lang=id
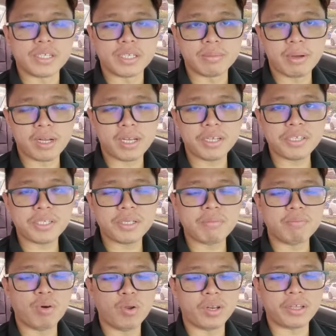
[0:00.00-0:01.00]
sebagai
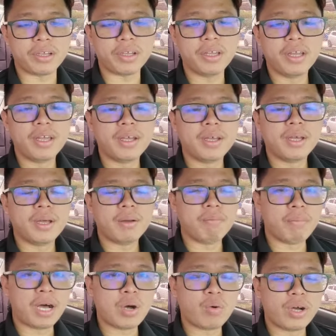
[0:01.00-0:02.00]
simbolik
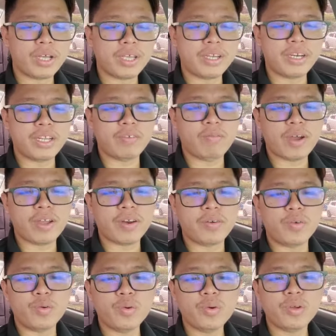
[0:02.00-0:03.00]
bahwa
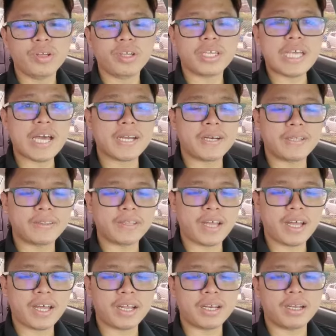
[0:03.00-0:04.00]
individu yang
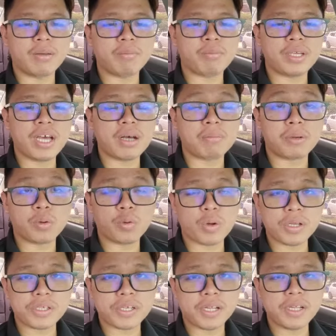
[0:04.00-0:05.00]
ditahan pihak
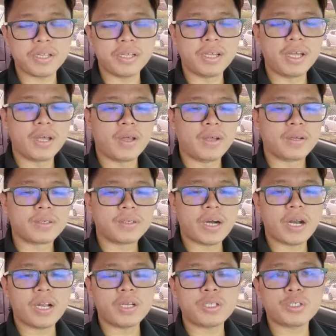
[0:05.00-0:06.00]
berkuasa
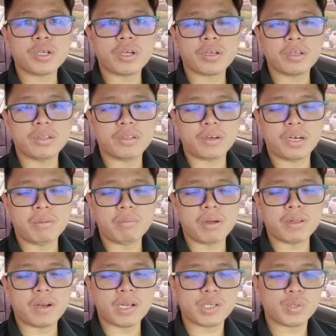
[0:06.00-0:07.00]
karena disyaki
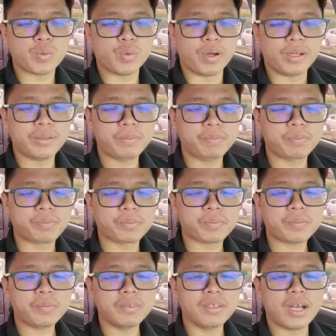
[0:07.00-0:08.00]
terlibat rasuah
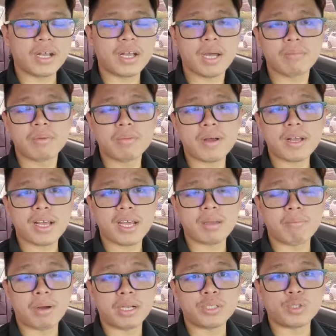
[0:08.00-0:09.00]
akan
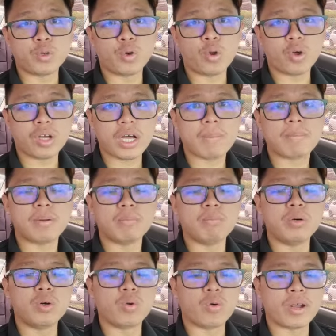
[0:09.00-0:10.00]
memakai baju lokap
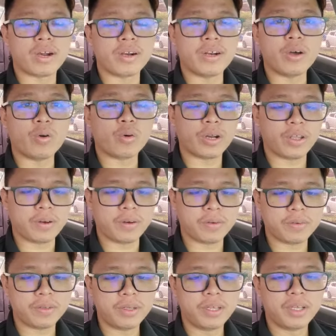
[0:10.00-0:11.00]
berwarna oranye.
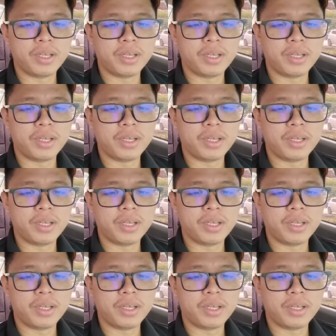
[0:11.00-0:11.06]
